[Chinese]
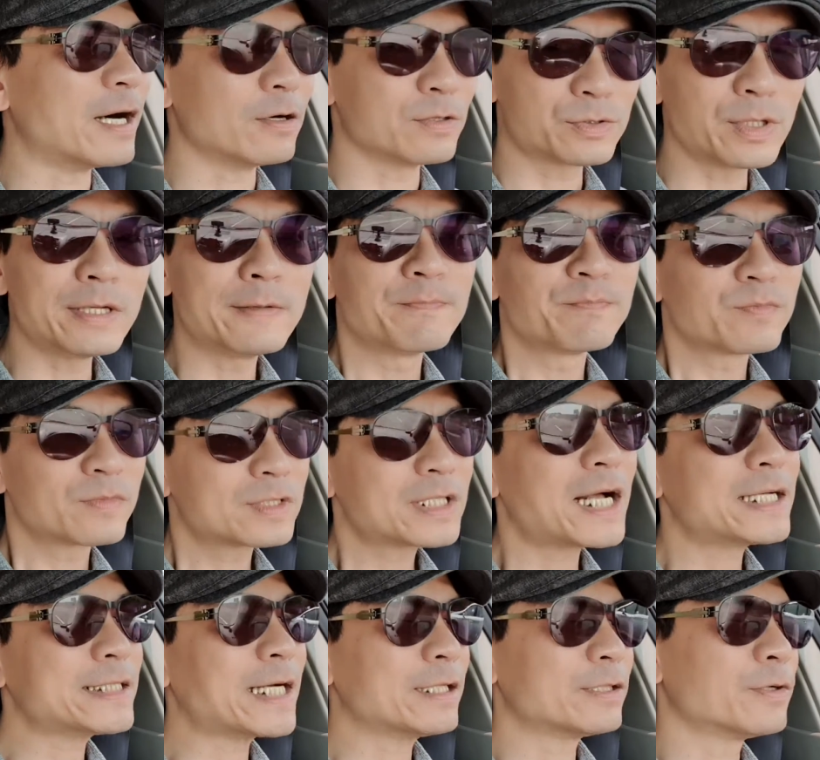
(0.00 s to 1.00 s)
好，所以
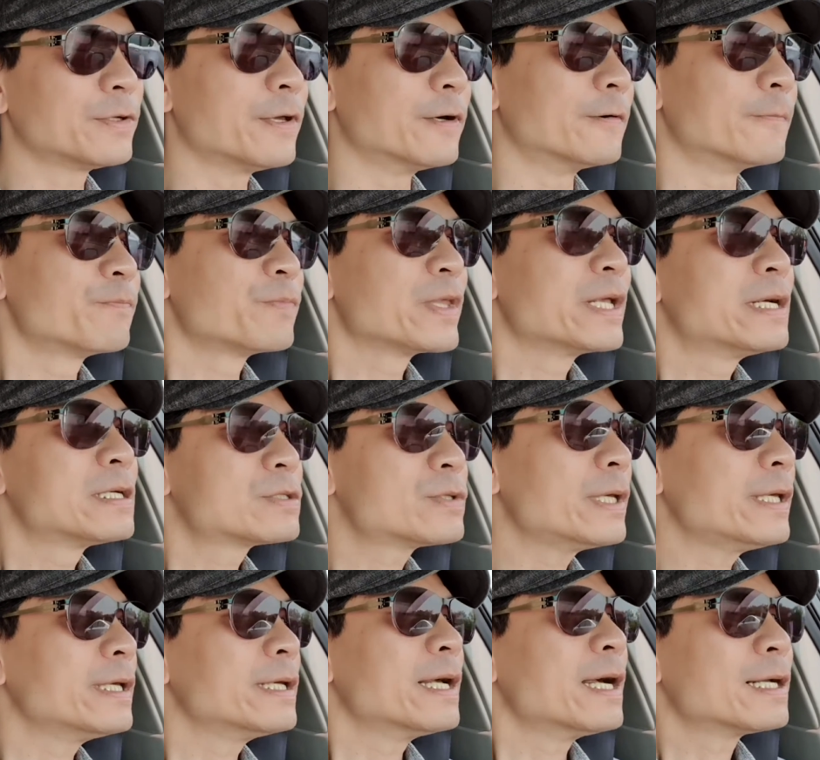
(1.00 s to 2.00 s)
大家都有，
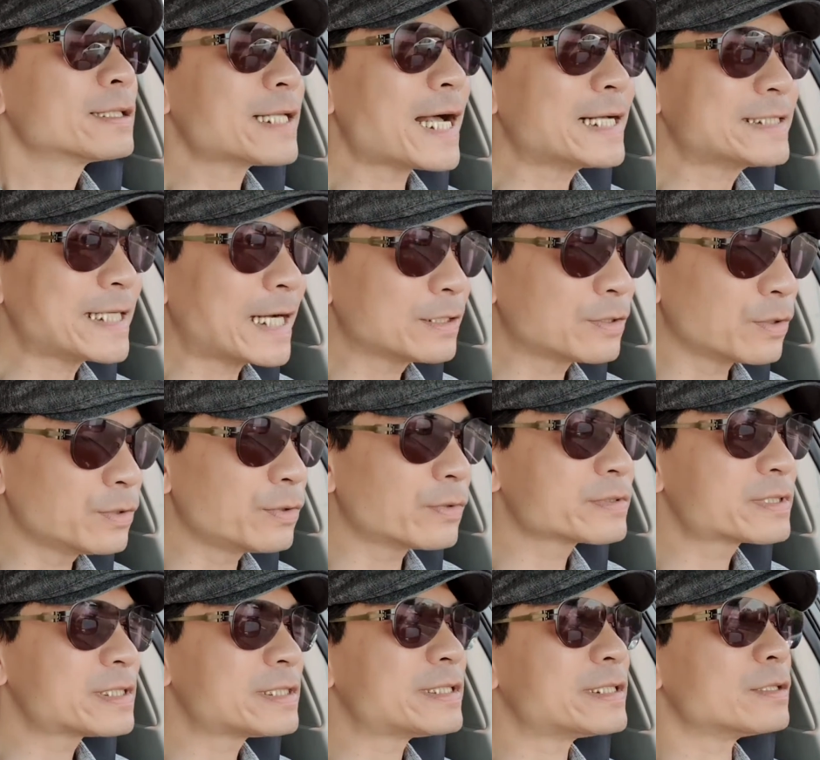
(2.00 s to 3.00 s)
所以大家都
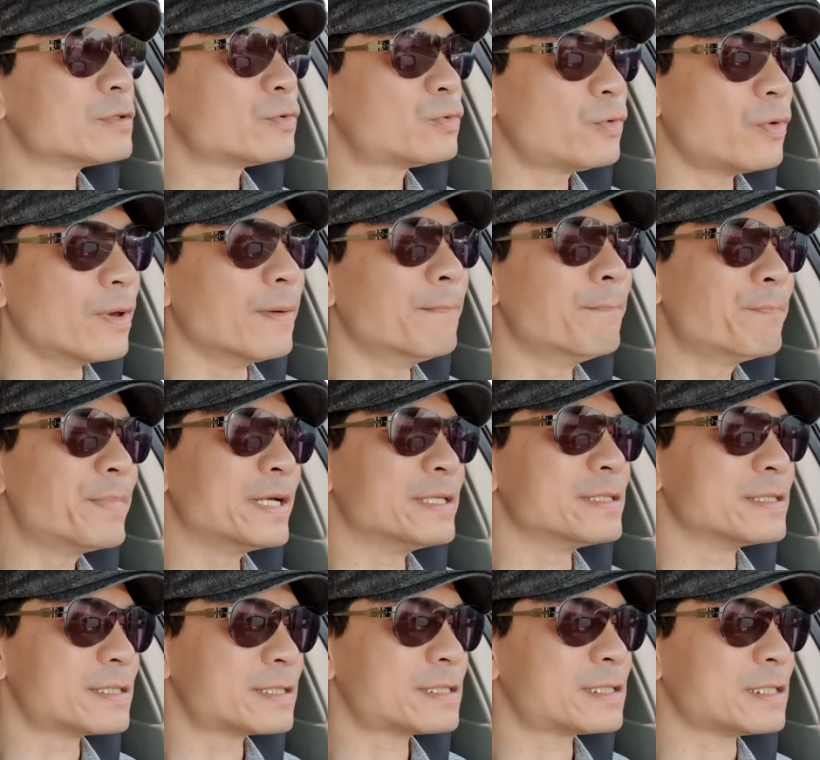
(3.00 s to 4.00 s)
用自己原本
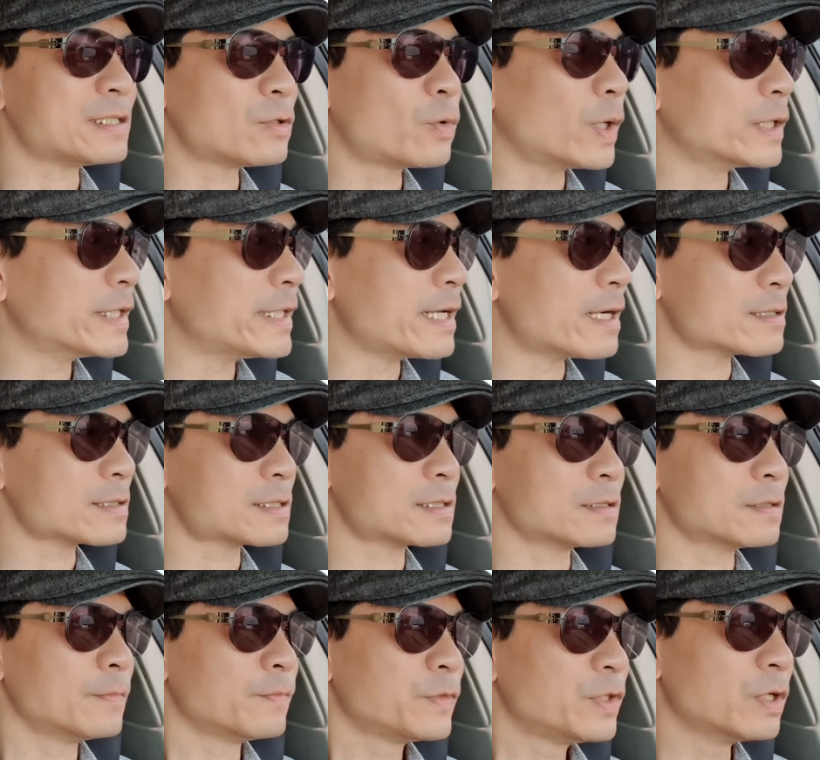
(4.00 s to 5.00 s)
习惯的样子，
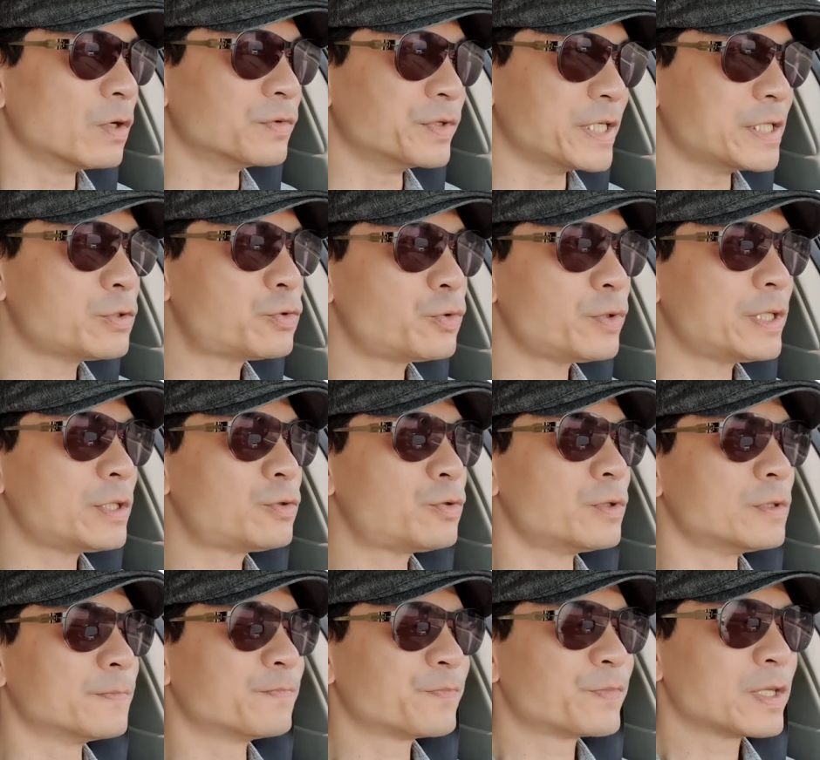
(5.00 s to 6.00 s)
有凝聚一
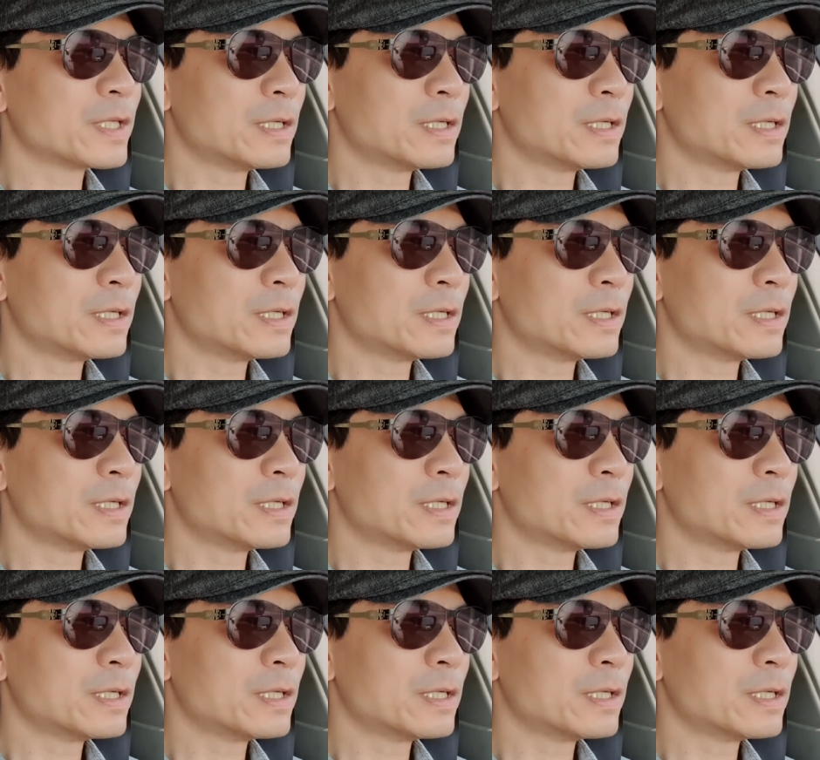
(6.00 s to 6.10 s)
群。